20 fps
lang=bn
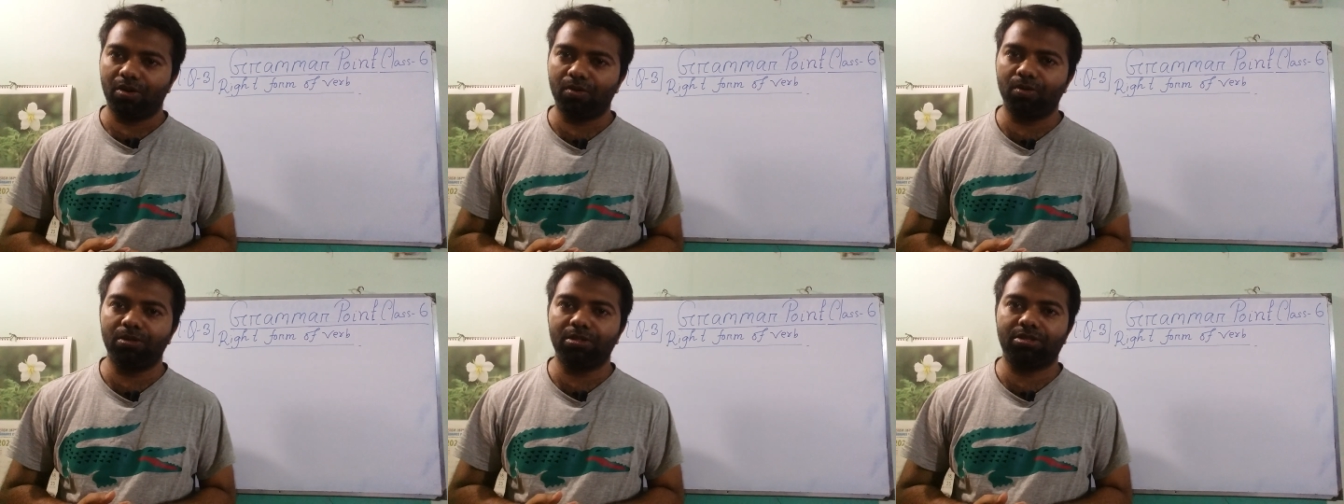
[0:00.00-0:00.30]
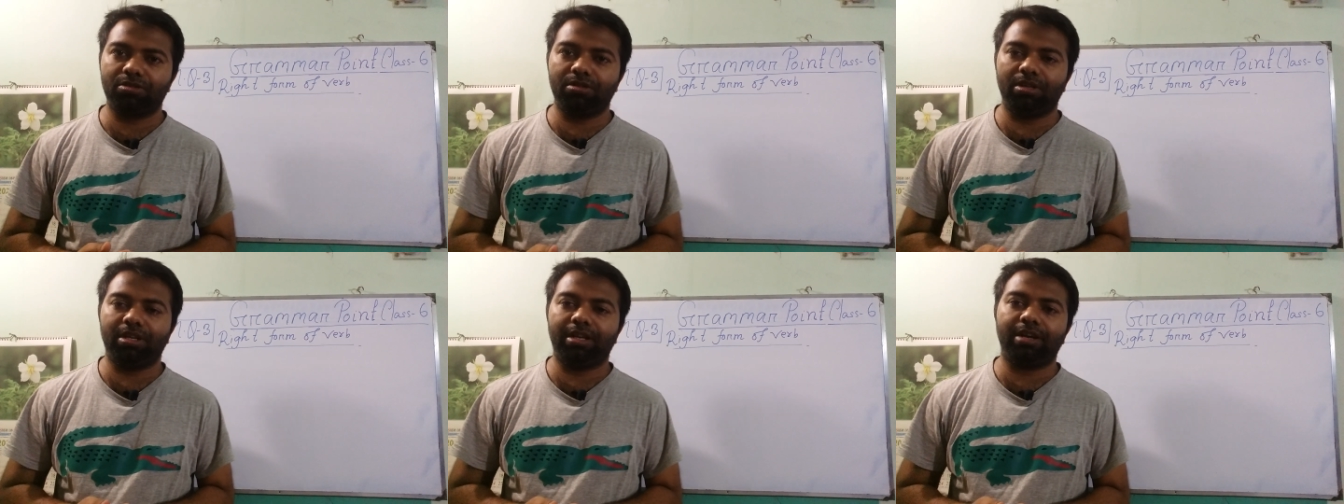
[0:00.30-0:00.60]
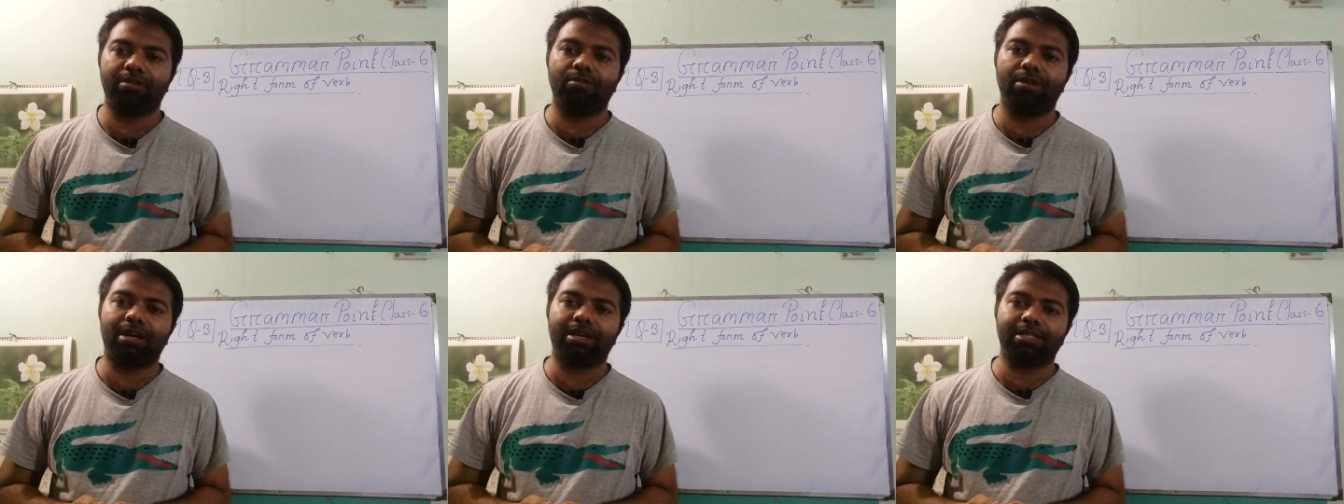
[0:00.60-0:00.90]
রুলস
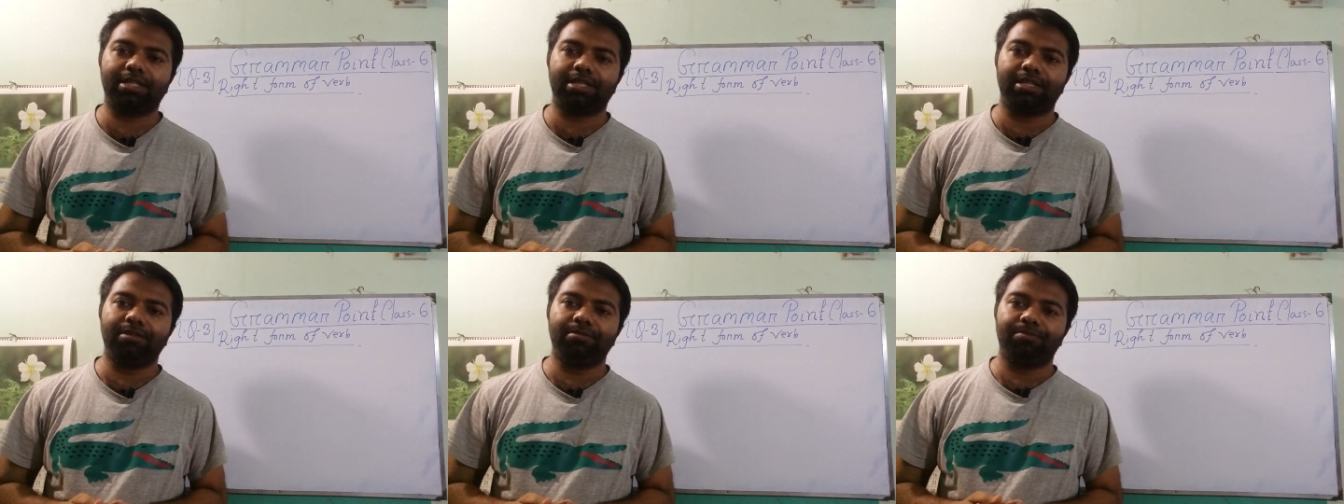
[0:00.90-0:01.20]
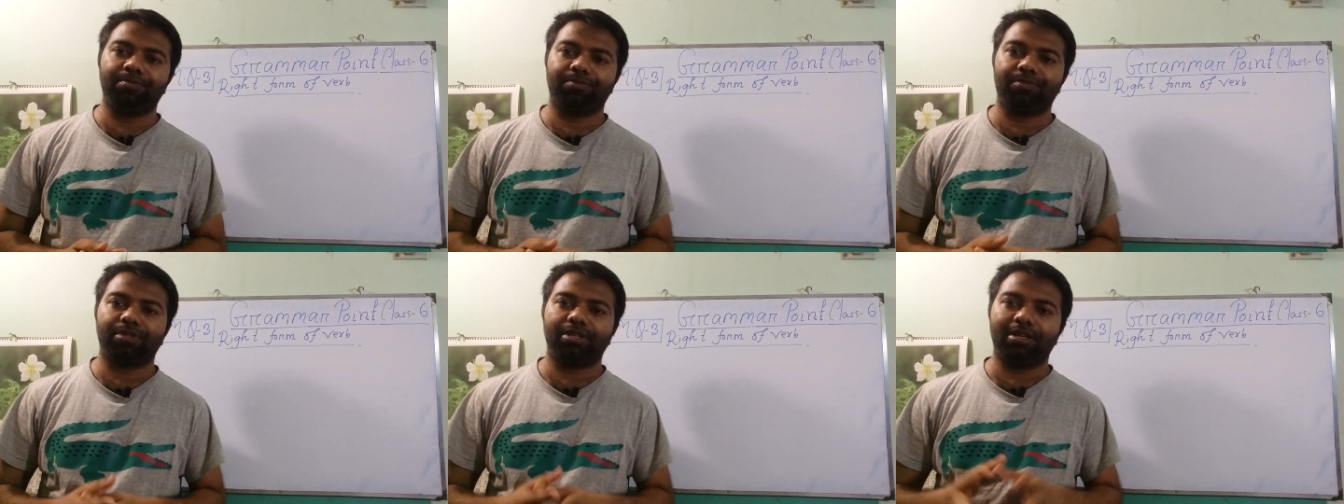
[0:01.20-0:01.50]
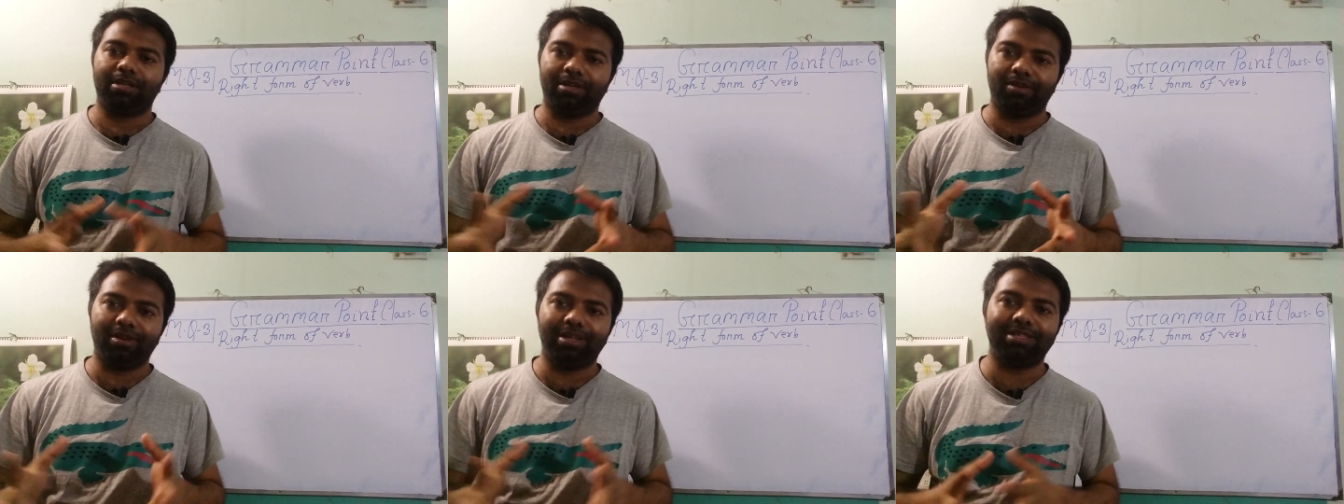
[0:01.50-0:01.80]
ইয়েগুলো আছে
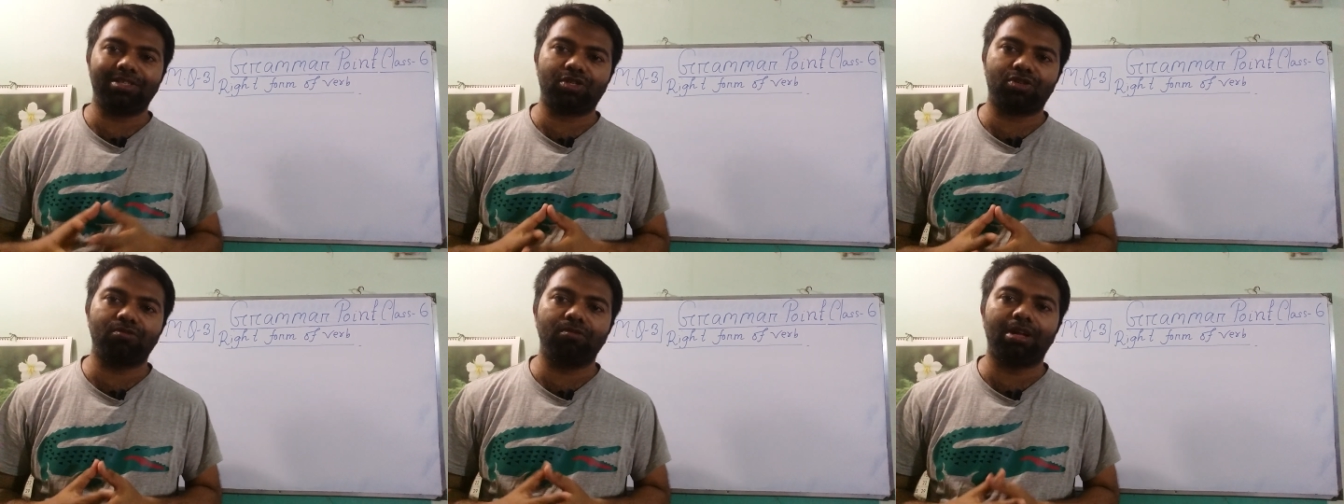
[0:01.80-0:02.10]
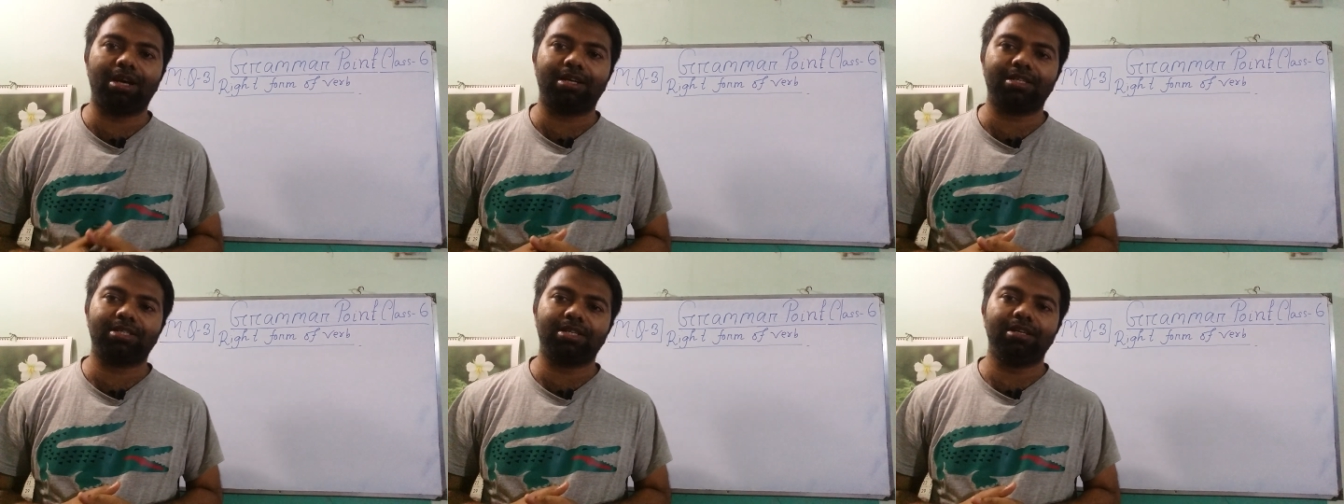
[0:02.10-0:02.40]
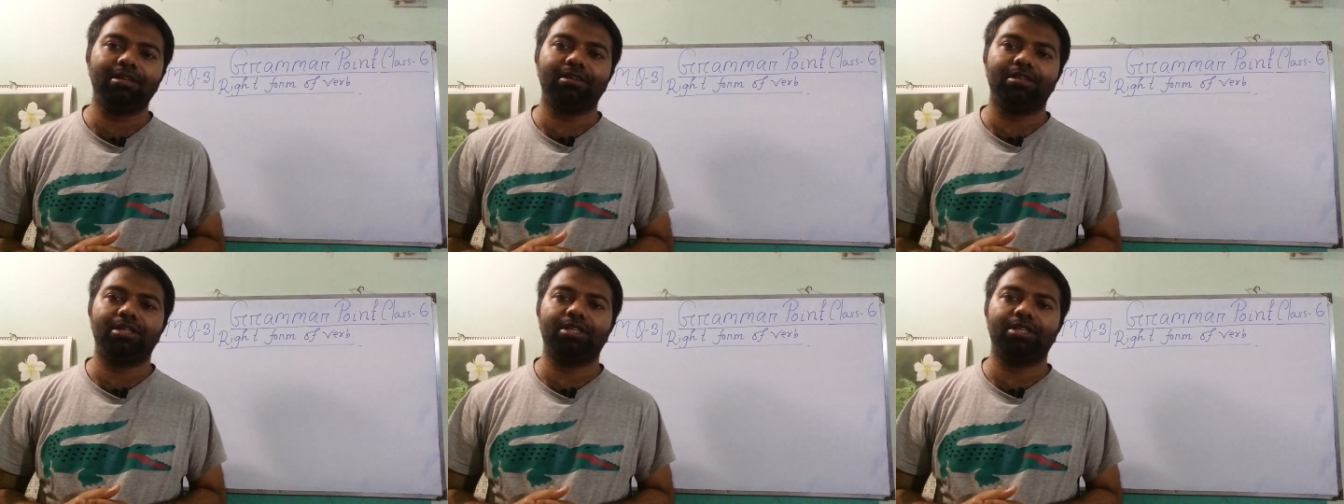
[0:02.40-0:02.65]
লিস্টগুলো আছে